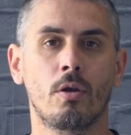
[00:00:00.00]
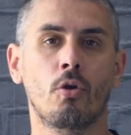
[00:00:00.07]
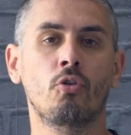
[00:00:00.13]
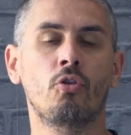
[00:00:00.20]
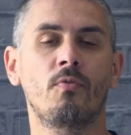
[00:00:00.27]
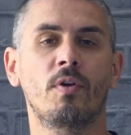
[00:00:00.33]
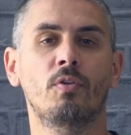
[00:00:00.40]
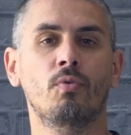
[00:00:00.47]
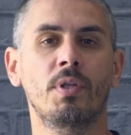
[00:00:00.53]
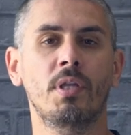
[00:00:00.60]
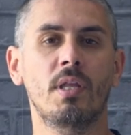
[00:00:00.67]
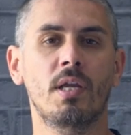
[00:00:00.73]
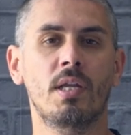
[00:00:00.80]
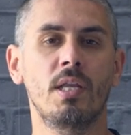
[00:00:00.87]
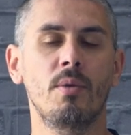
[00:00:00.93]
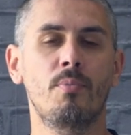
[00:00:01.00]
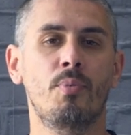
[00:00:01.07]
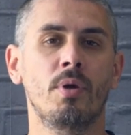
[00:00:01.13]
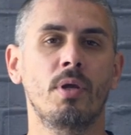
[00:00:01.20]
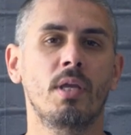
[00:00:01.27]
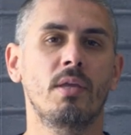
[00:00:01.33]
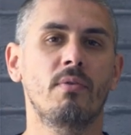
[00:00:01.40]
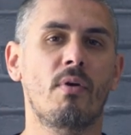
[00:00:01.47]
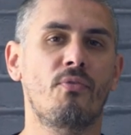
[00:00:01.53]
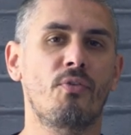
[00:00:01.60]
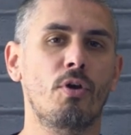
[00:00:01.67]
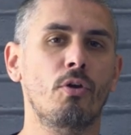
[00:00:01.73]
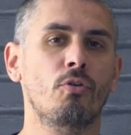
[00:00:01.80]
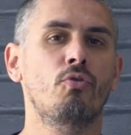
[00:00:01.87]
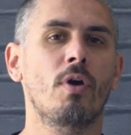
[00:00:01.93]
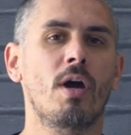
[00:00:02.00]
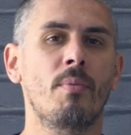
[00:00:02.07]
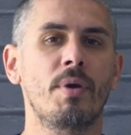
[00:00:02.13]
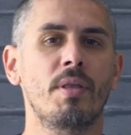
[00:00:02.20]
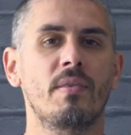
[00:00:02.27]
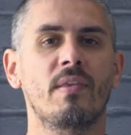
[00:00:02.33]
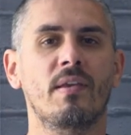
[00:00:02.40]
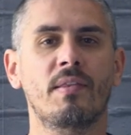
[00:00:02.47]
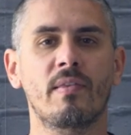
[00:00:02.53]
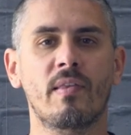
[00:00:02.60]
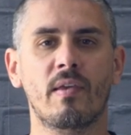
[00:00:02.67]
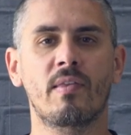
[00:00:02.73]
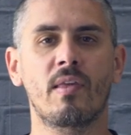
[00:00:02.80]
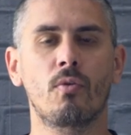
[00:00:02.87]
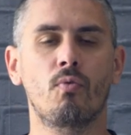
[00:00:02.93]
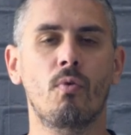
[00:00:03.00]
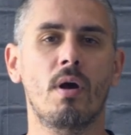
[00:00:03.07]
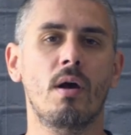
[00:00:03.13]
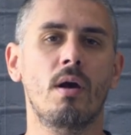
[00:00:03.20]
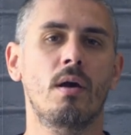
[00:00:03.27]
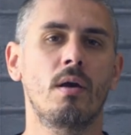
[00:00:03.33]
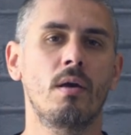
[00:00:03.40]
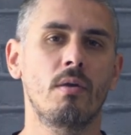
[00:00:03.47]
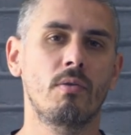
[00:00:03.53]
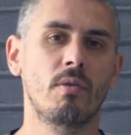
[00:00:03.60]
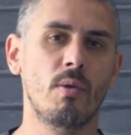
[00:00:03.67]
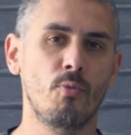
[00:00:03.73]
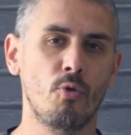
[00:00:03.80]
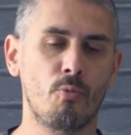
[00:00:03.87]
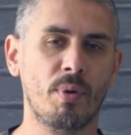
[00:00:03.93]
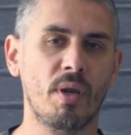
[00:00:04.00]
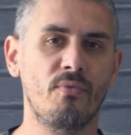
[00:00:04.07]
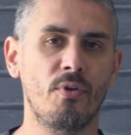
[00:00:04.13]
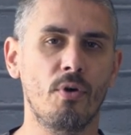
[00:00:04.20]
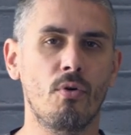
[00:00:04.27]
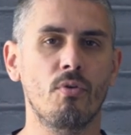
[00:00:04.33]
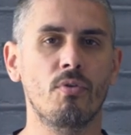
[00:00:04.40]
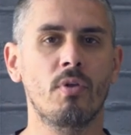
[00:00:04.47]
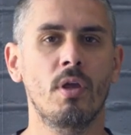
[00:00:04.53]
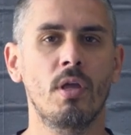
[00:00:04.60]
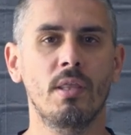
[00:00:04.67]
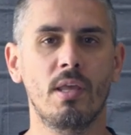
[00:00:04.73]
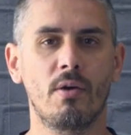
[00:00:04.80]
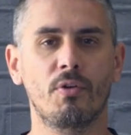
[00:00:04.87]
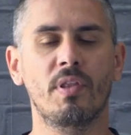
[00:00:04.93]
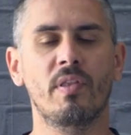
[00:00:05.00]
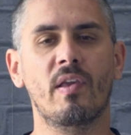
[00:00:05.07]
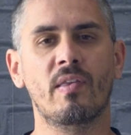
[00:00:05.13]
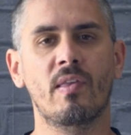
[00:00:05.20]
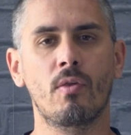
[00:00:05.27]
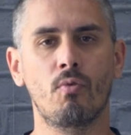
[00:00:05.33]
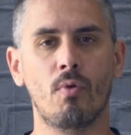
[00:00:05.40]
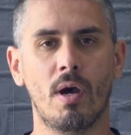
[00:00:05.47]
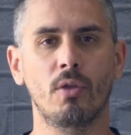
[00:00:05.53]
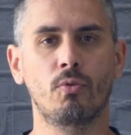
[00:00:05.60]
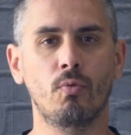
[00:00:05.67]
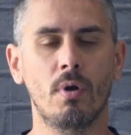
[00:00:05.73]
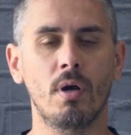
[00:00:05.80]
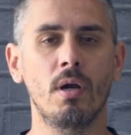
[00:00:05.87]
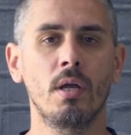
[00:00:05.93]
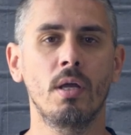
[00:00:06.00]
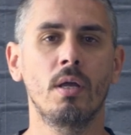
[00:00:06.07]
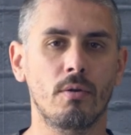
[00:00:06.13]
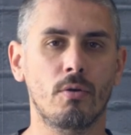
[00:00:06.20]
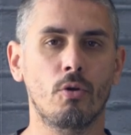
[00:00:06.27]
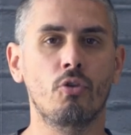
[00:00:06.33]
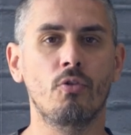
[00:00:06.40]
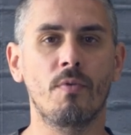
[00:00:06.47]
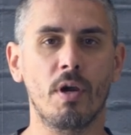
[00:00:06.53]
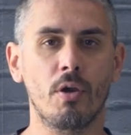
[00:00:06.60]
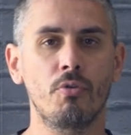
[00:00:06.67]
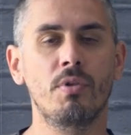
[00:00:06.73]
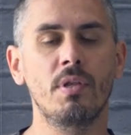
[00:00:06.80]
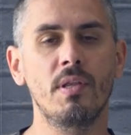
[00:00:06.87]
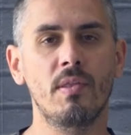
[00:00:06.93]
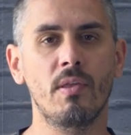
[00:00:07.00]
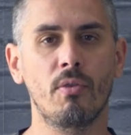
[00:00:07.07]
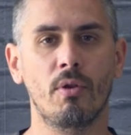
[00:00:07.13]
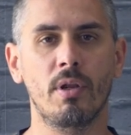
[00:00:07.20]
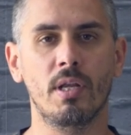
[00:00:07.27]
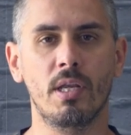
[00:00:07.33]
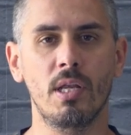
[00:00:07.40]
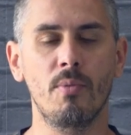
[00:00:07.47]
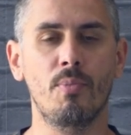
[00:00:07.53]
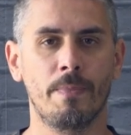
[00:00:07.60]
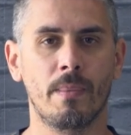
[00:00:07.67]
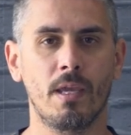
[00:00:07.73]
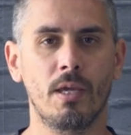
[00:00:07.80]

Quand tu vas tourner des clips, il va falloir que tu ramènes certains accessoires. C'est mieux de préférence d'avoir des accessoires à toi que tu vas utiliser dans les clips.